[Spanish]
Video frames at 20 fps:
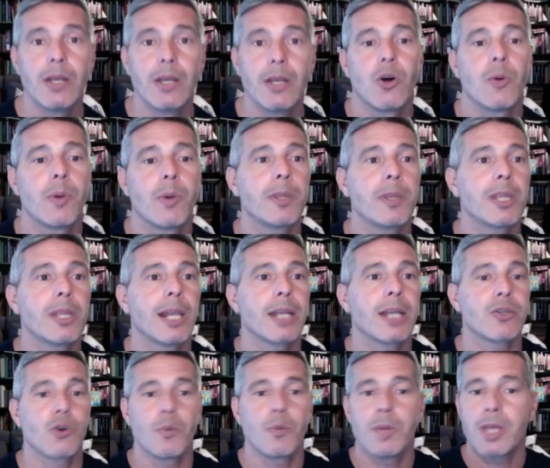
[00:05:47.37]
Obviamente
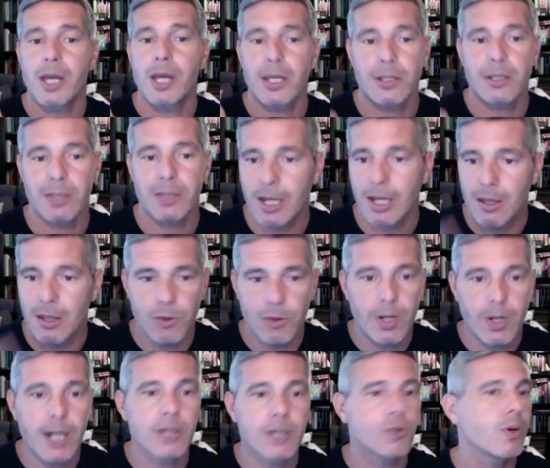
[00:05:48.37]
las comidas
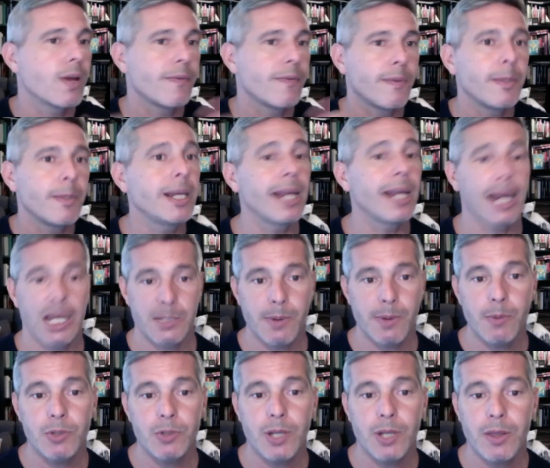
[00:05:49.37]
tradicionales con la familia las
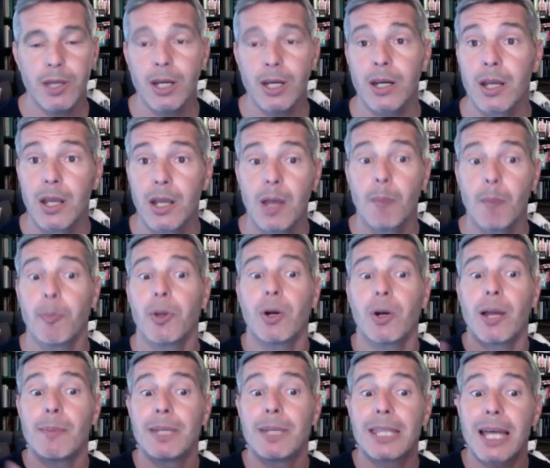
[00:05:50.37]
vamos a hacer, pero
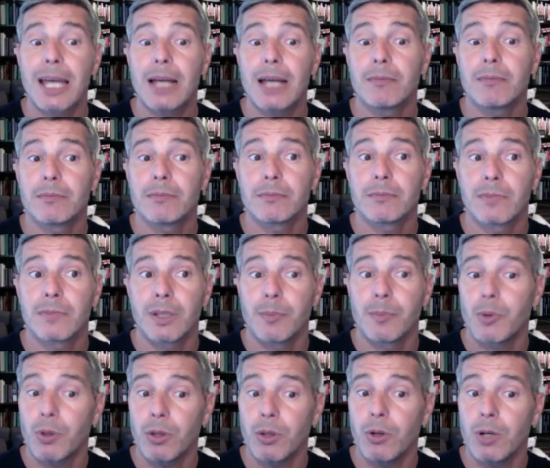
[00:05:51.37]
la mitad de
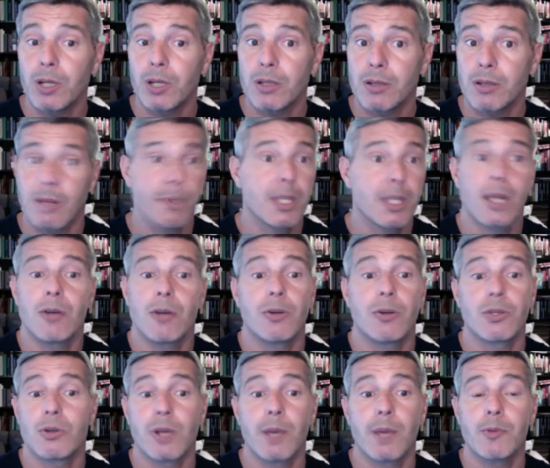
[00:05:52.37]
porciones, la mitad de lo que
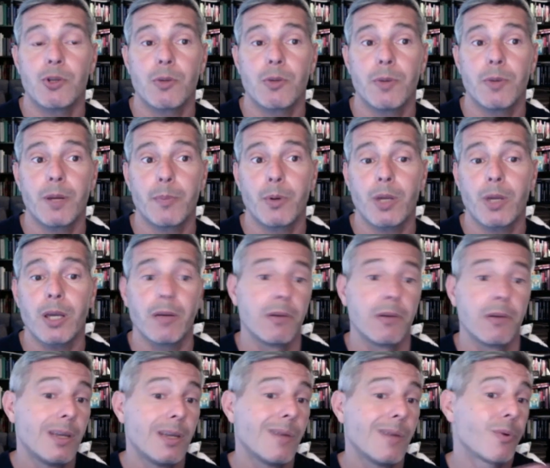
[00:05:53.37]
solíamos comer, ¿por qué?
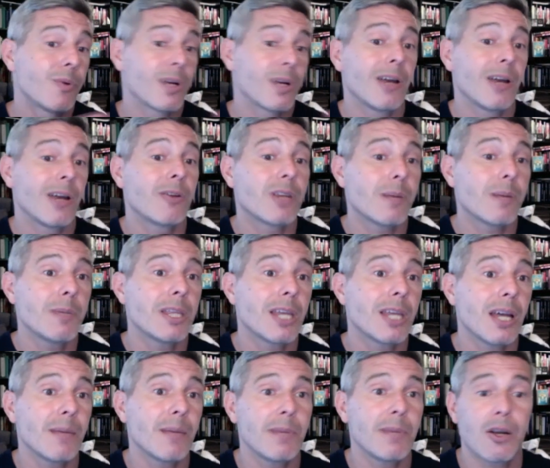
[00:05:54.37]
Porque la otra
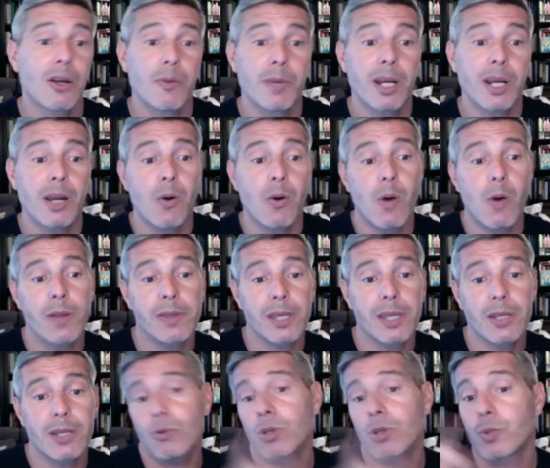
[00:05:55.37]
mitad me la comeré o
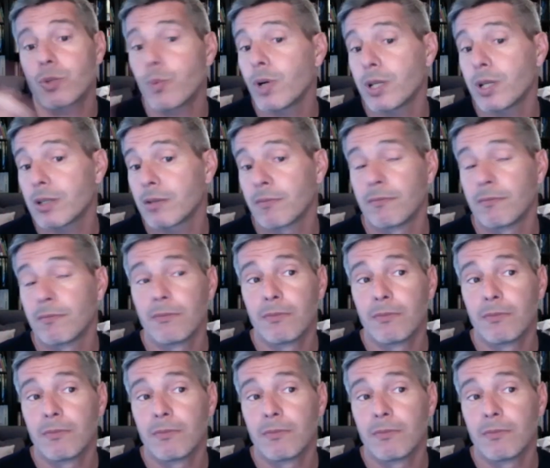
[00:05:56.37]
antes o después.